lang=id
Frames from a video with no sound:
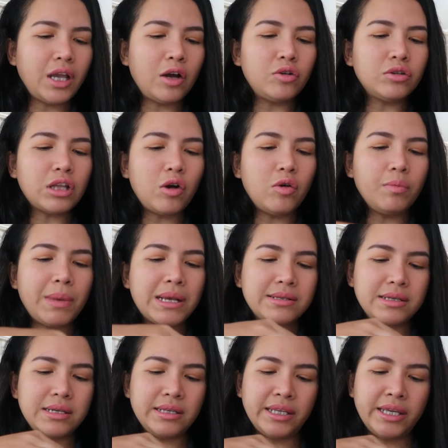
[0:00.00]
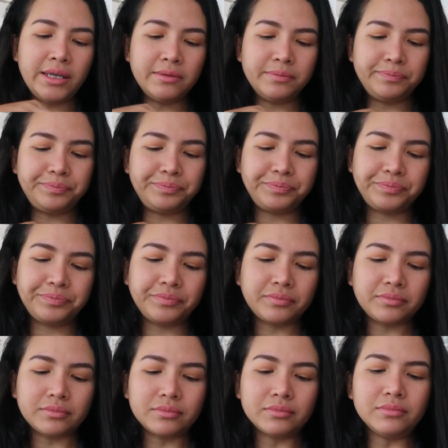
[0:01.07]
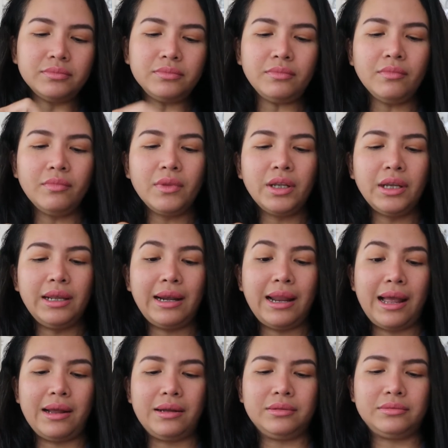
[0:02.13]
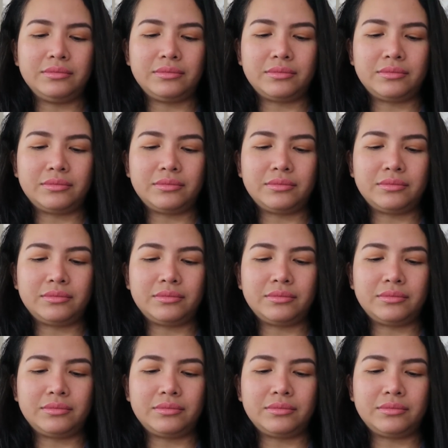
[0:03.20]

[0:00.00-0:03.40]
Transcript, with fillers: Aku tahu pasti ini gelang.